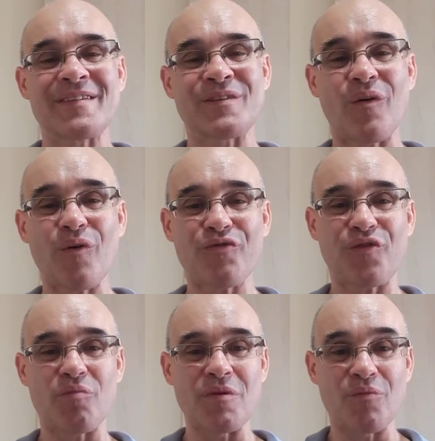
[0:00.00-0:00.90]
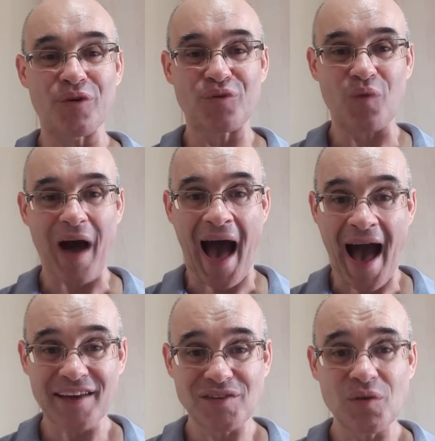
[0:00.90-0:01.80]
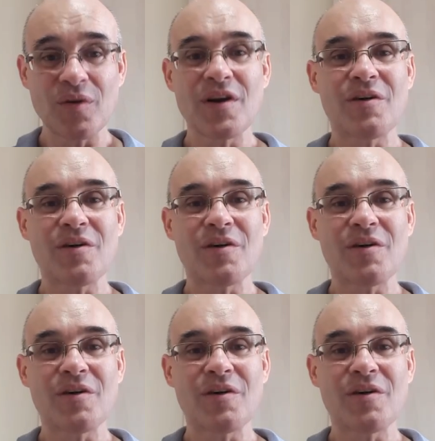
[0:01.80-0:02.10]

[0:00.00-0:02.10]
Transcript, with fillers: Então é um filme muito ágil,